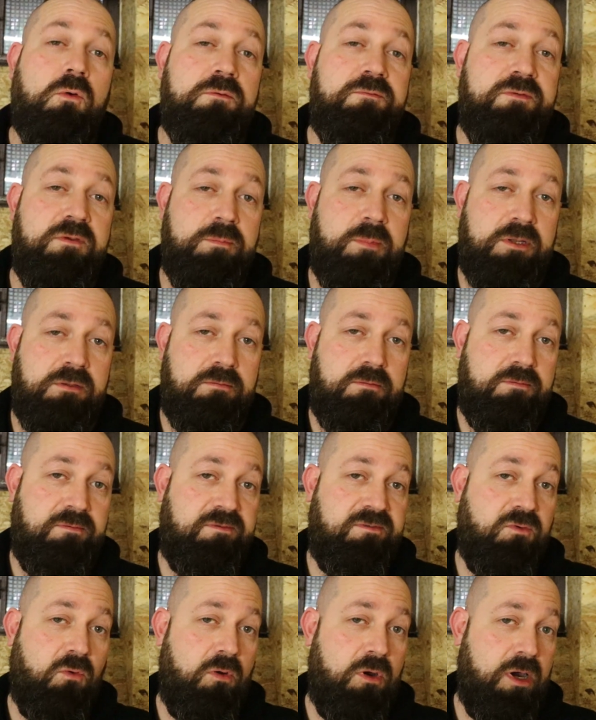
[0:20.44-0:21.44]
Und wie man
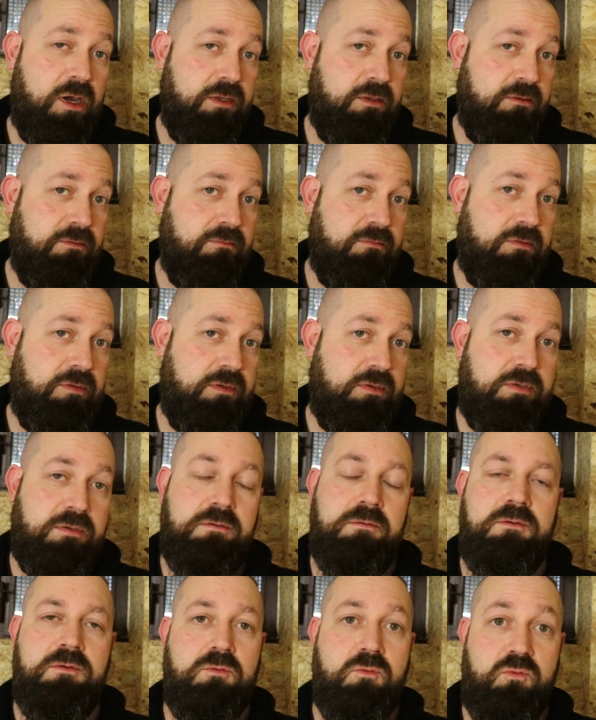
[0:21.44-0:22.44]
so einen
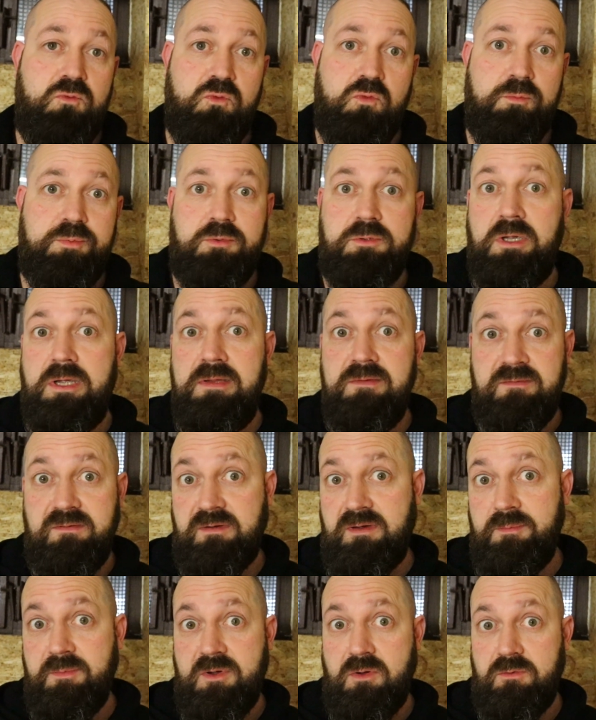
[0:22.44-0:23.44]
YouTube- oder
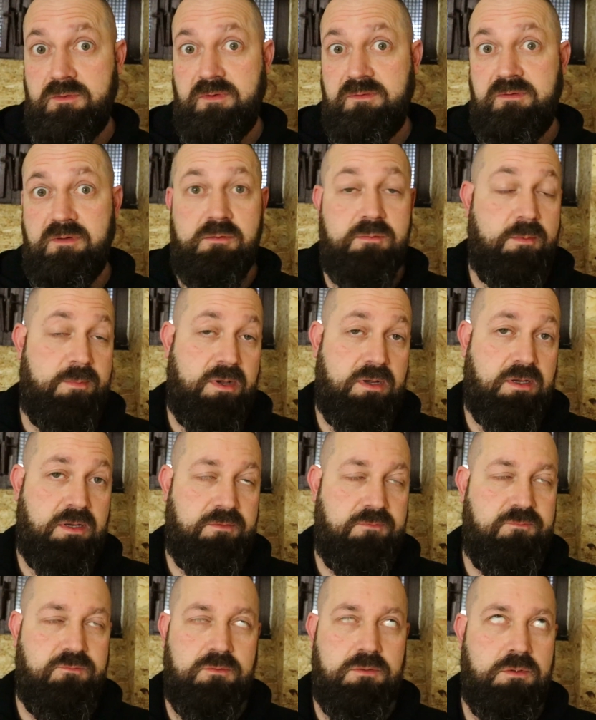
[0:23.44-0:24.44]
Instagram-Counter selber machen
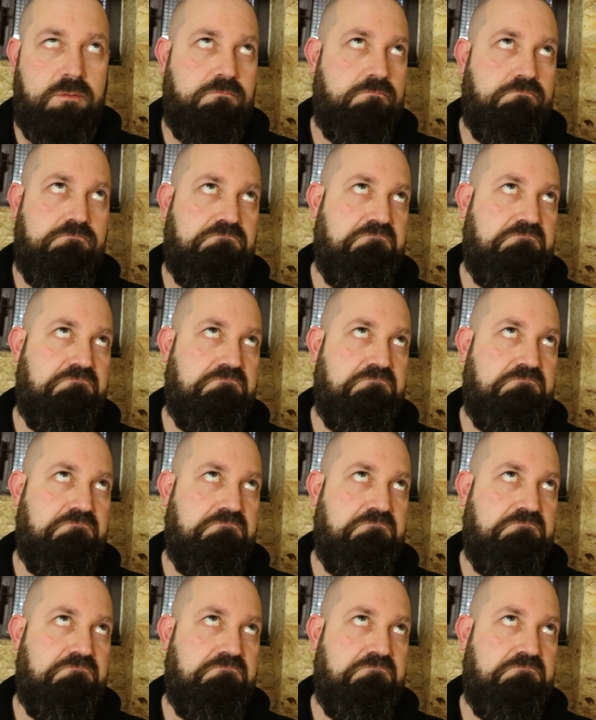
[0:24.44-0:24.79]
kann für